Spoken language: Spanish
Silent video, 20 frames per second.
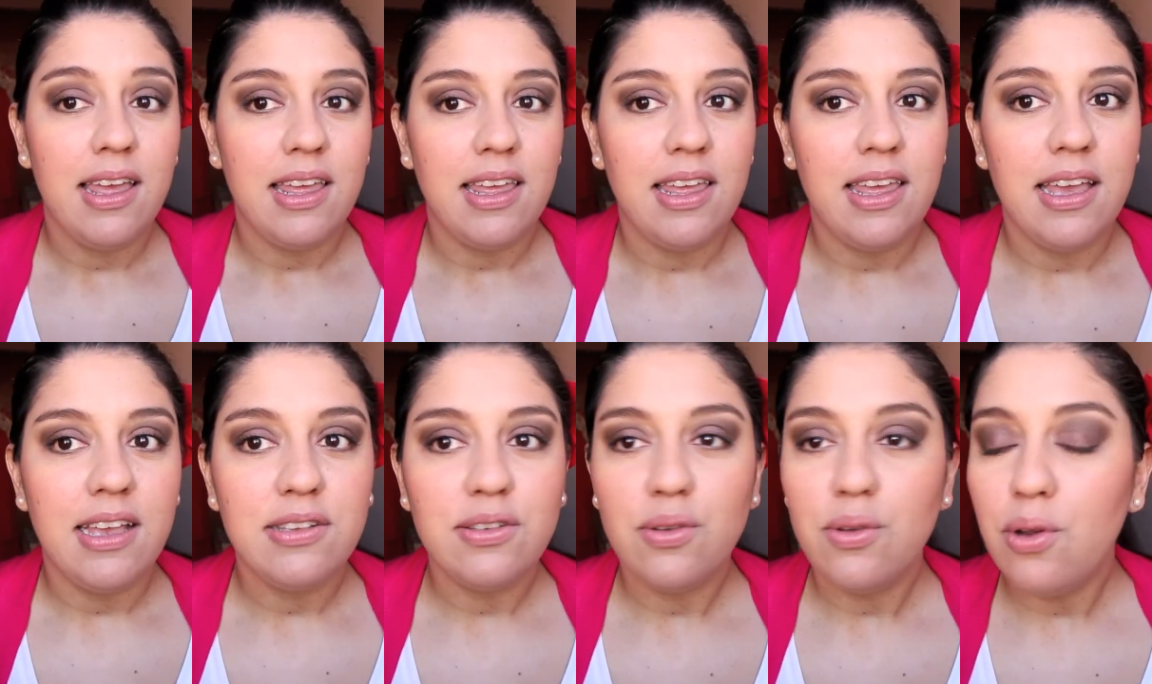Y
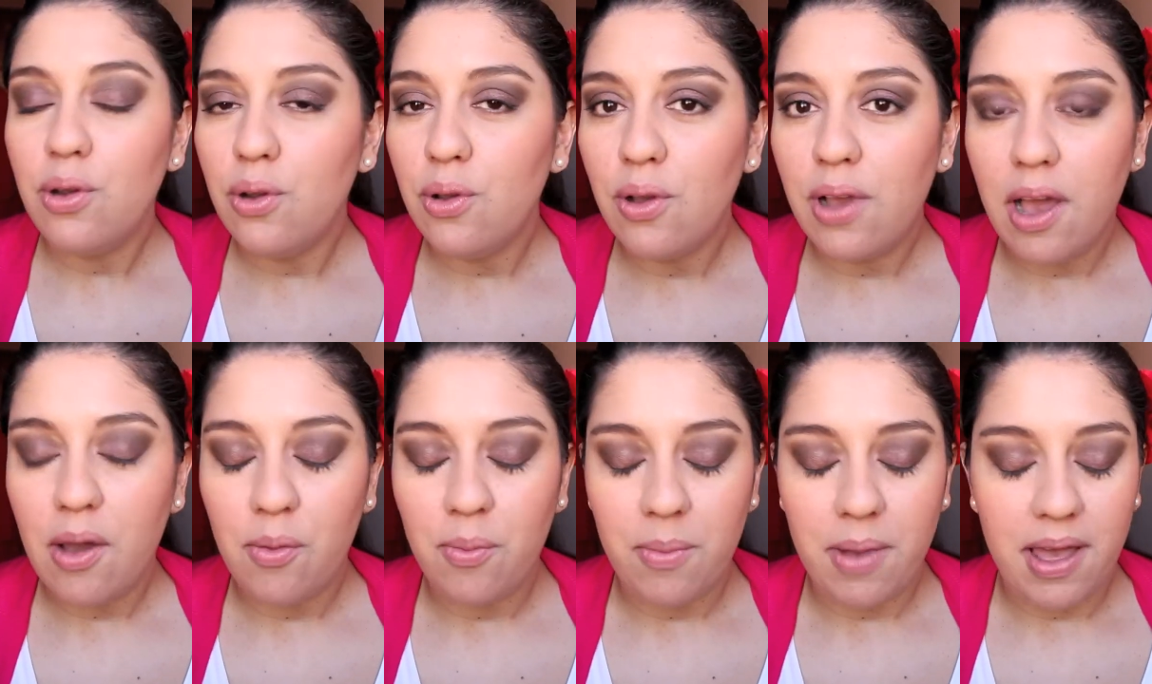es un look
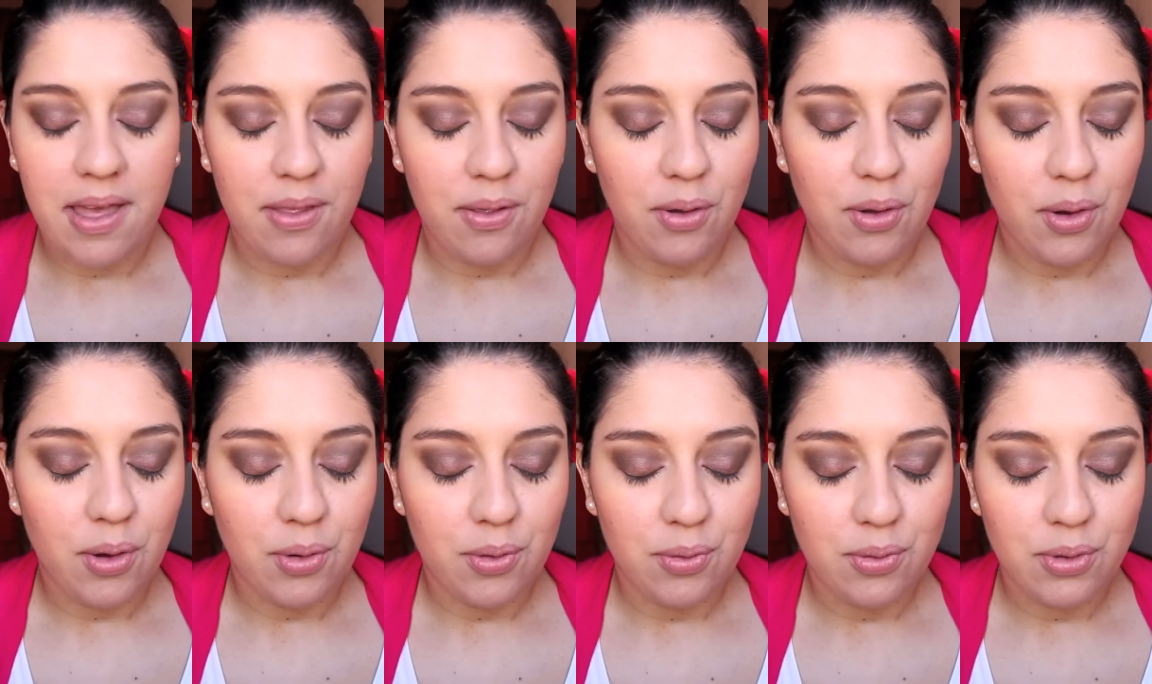ahumado
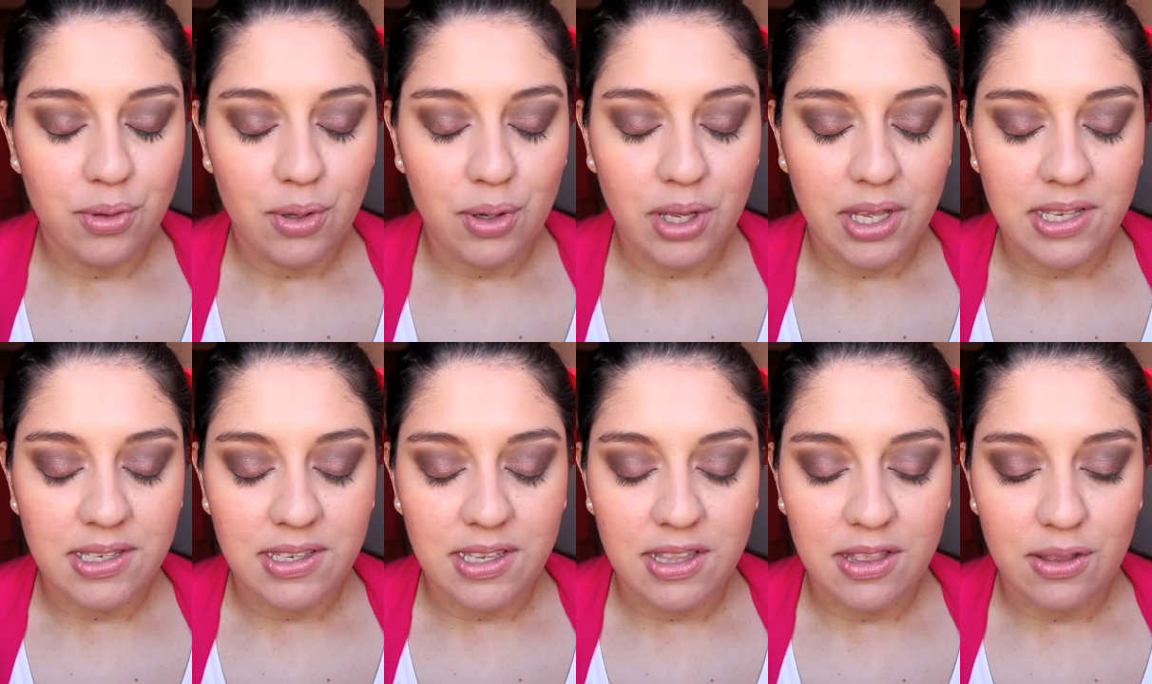con un
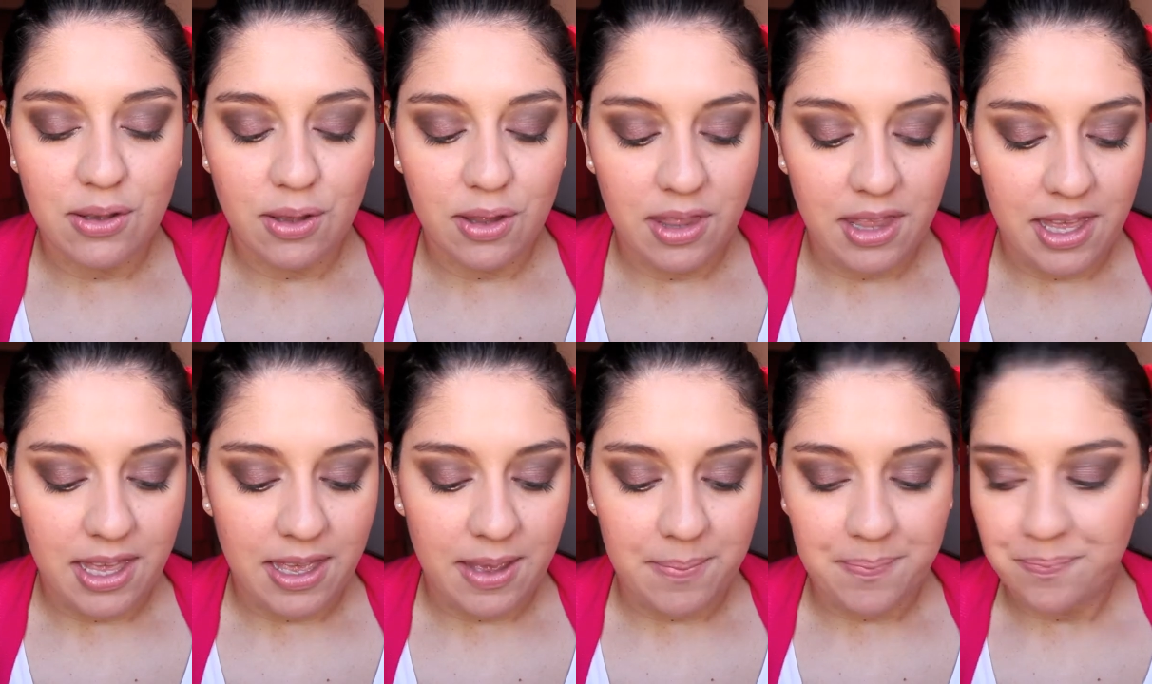toquecito
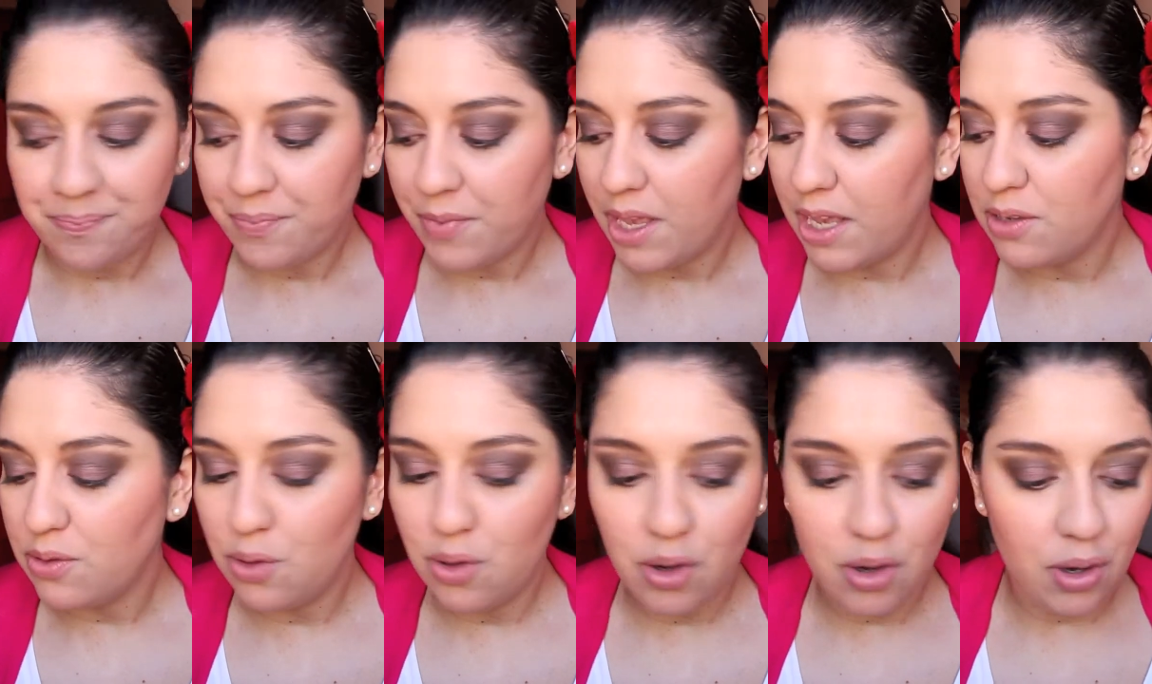de...
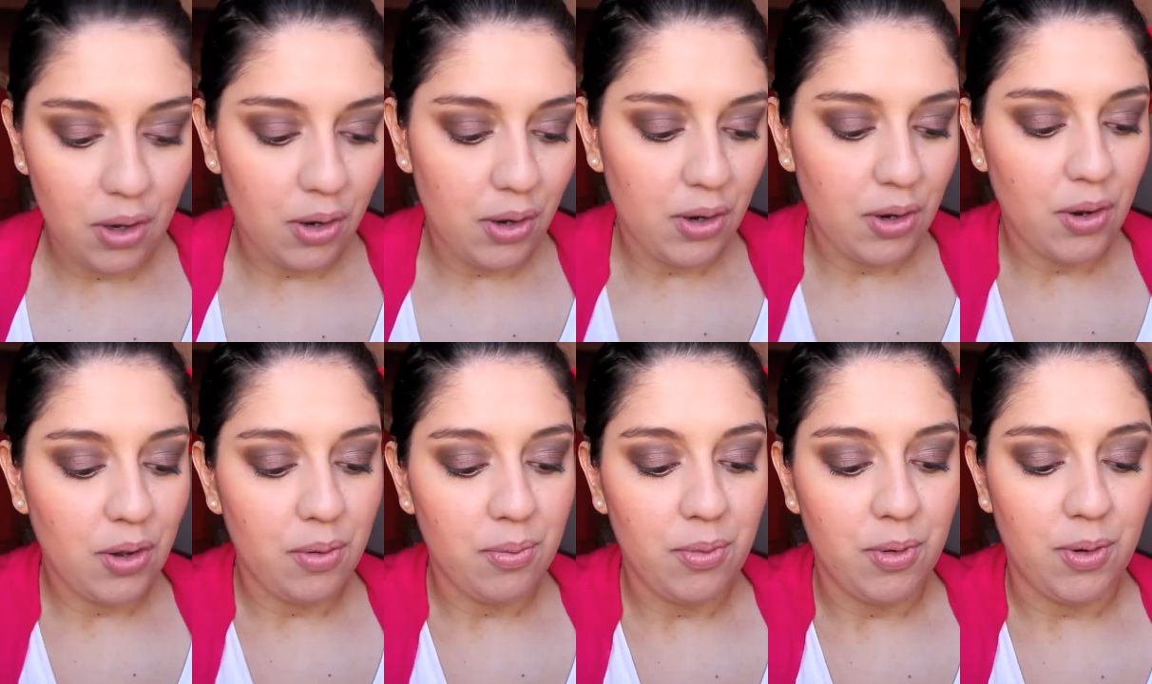es un color
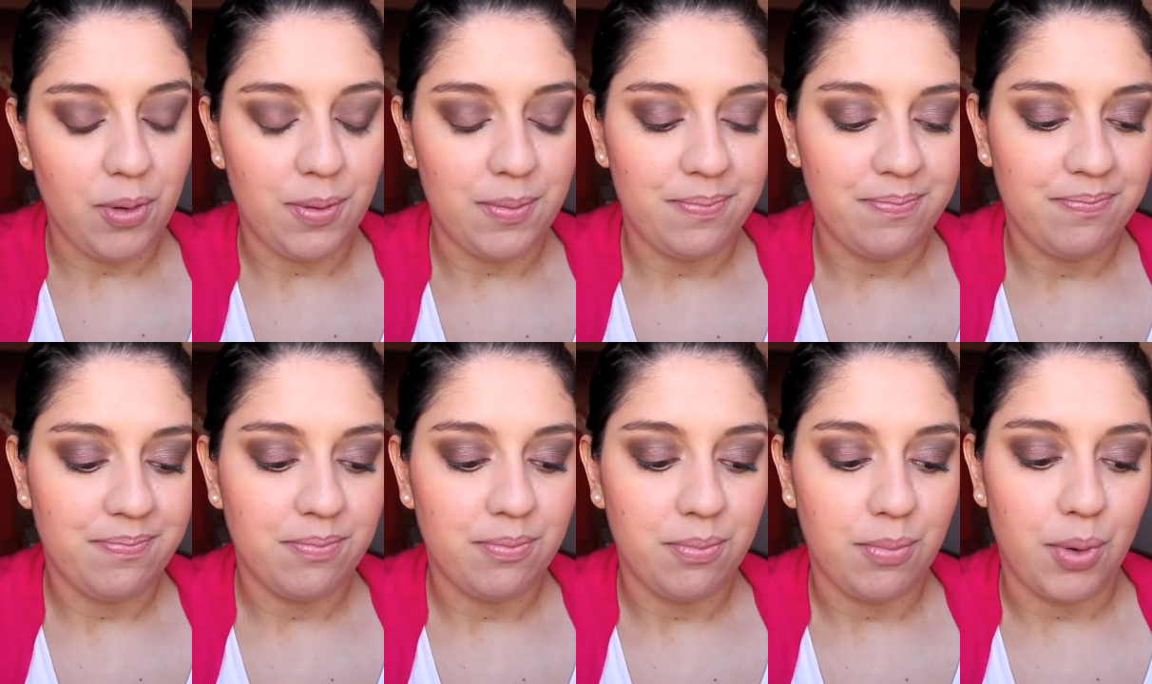como
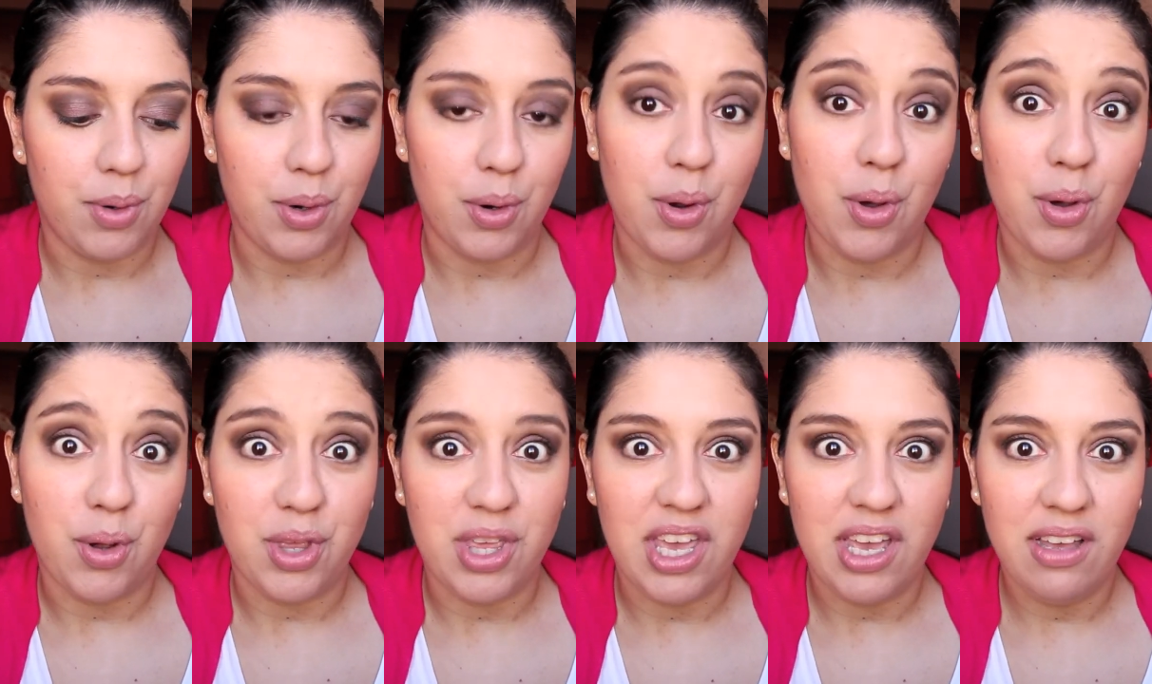
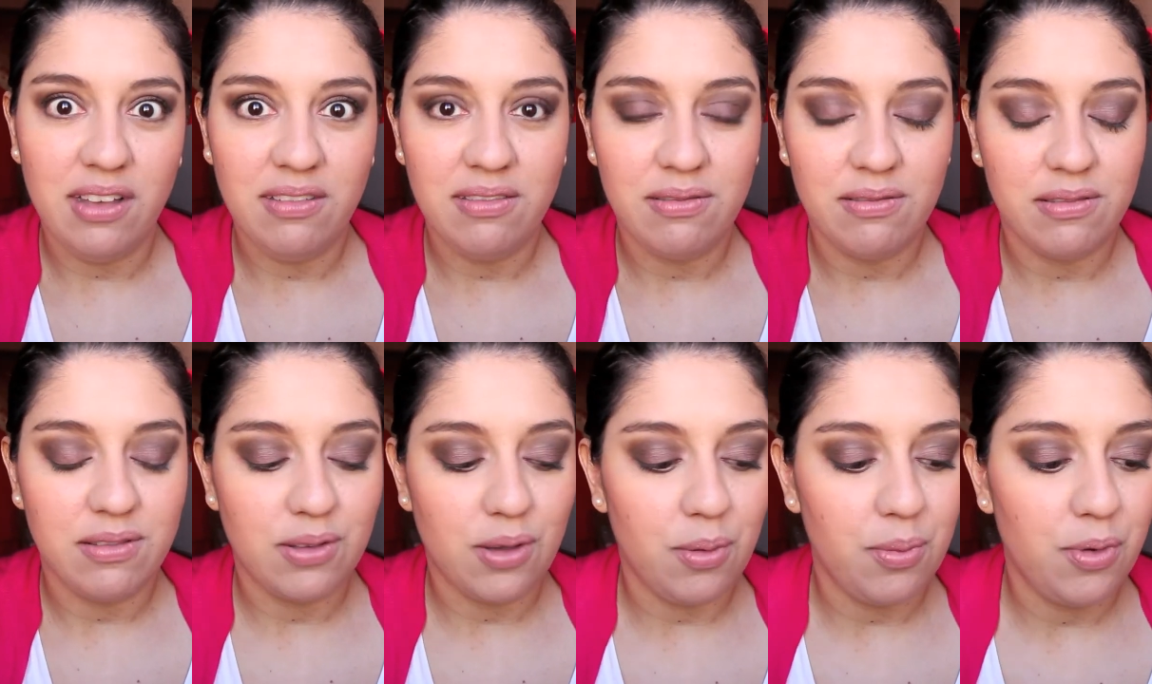borgoña,
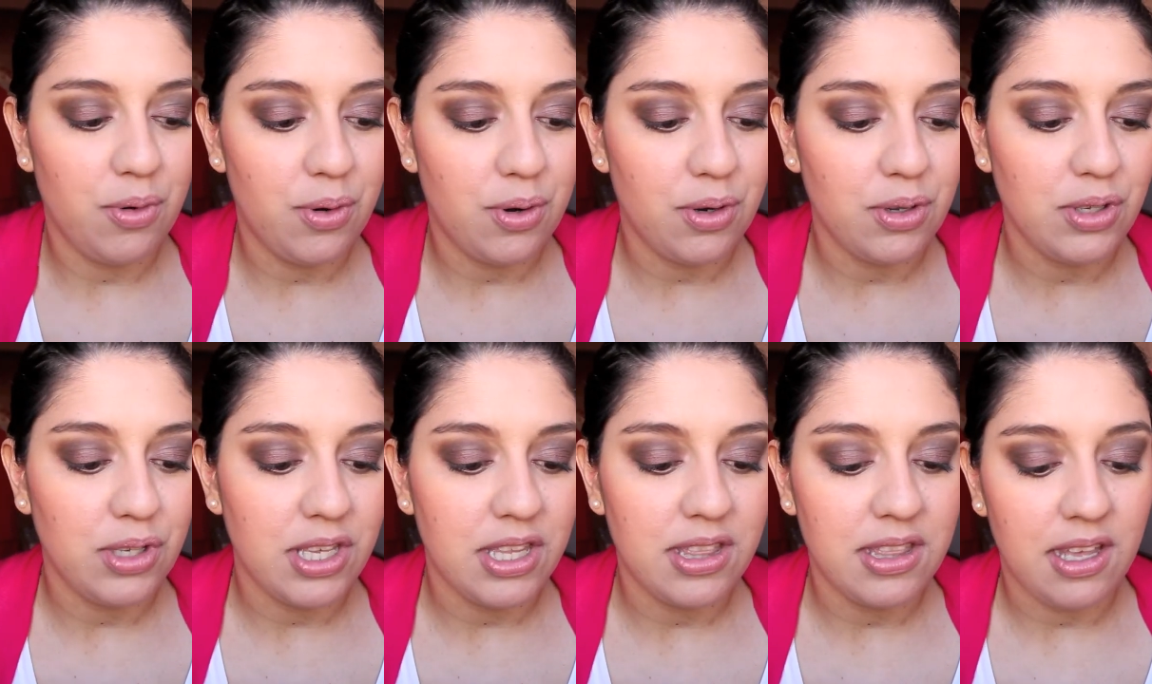es como un
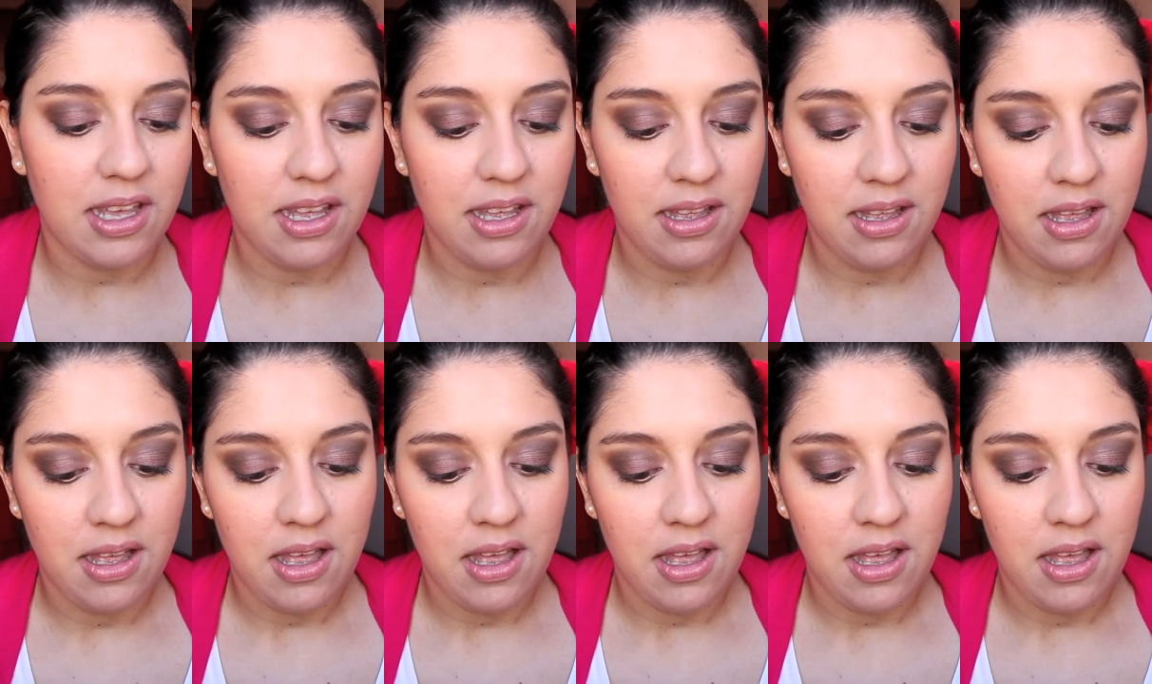rosita,